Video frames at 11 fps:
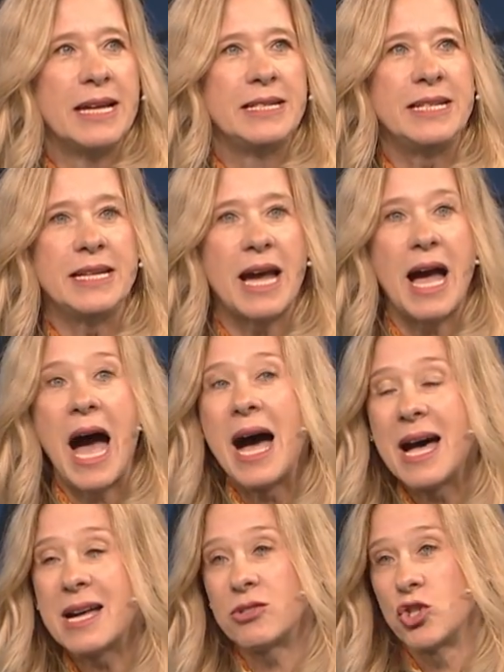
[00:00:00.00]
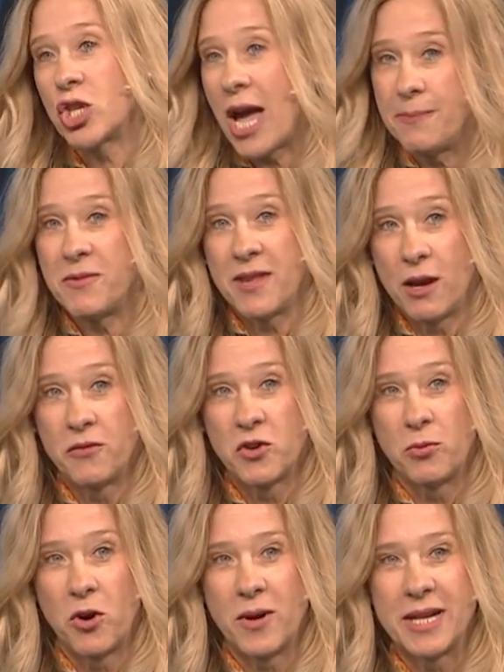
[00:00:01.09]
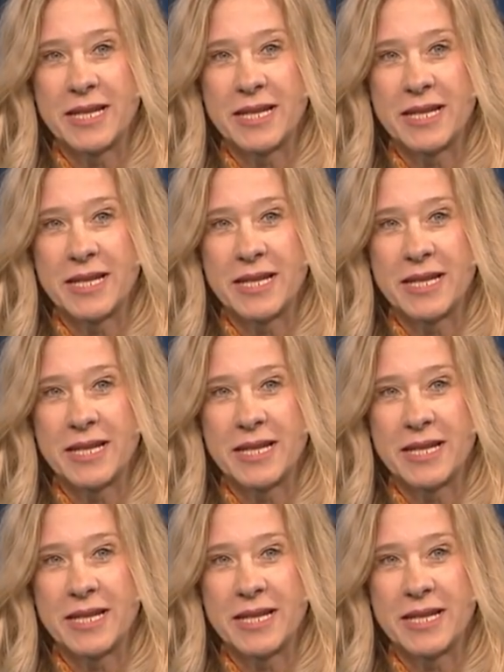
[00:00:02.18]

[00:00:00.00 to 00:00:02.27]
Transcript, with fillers: Sie A, schreibt sie auf Quora.